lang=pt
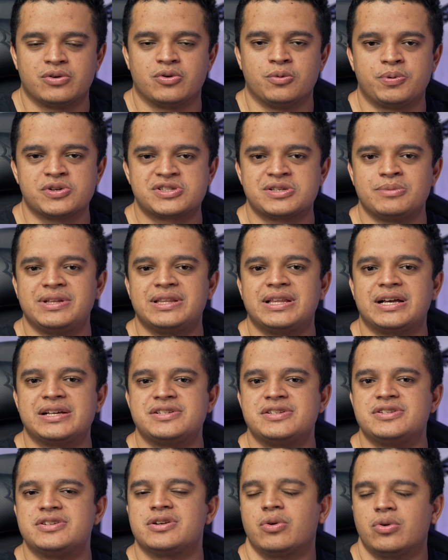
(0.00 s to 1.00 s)
com
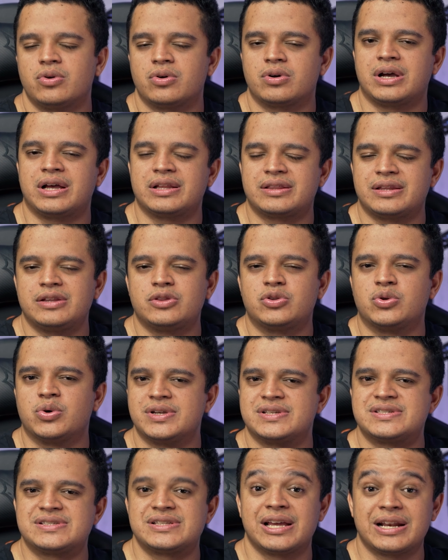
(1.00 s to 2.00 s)
possibilidade de colocar até
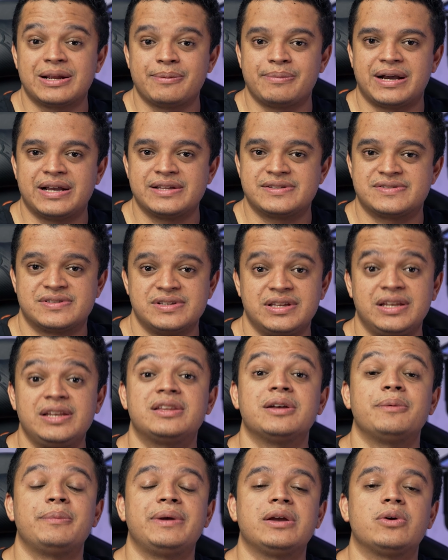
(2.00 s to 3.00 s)
2 terabytes.
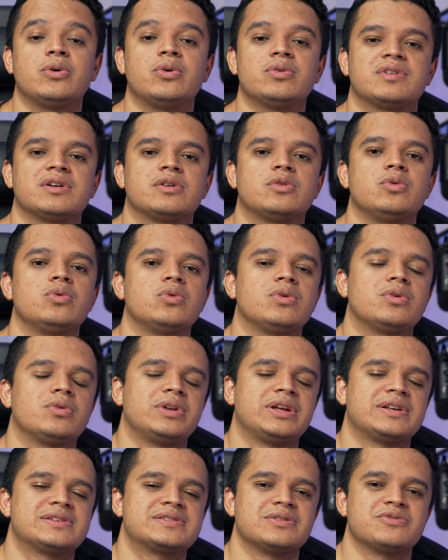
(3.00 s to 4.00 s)
Ele também conta com
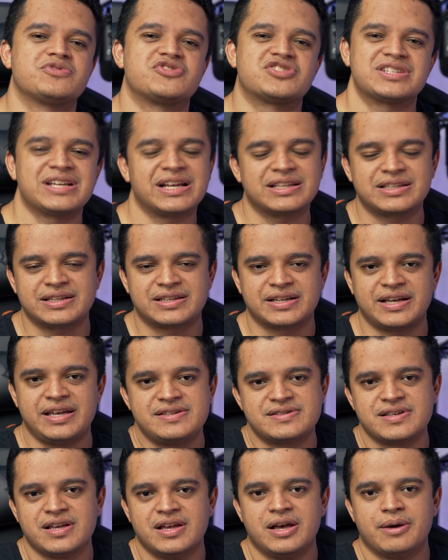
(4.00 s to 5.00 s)
conexão SATA
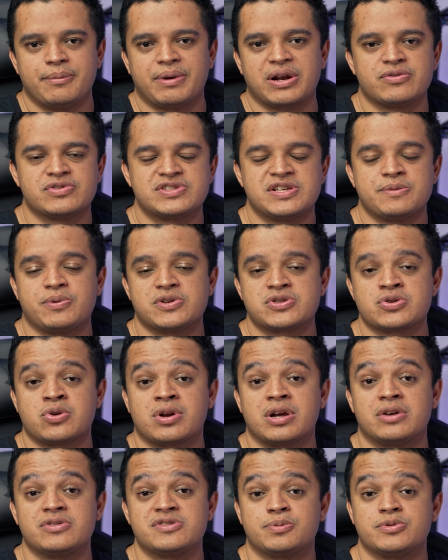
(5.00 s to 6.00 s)
3 para que você possa
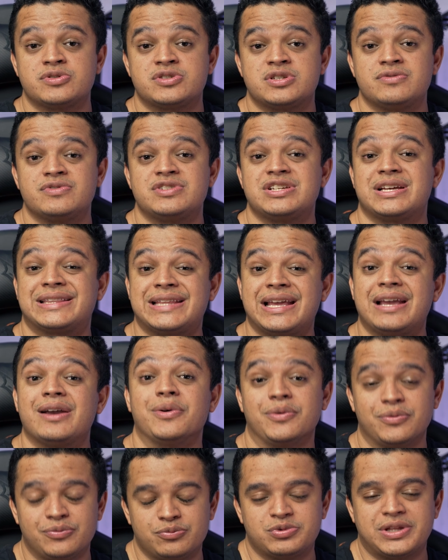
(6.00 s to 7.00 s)
colocar um dispositivo de
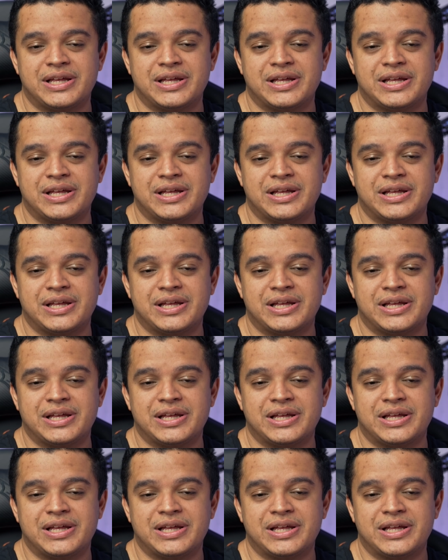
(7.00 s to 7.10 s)
até 1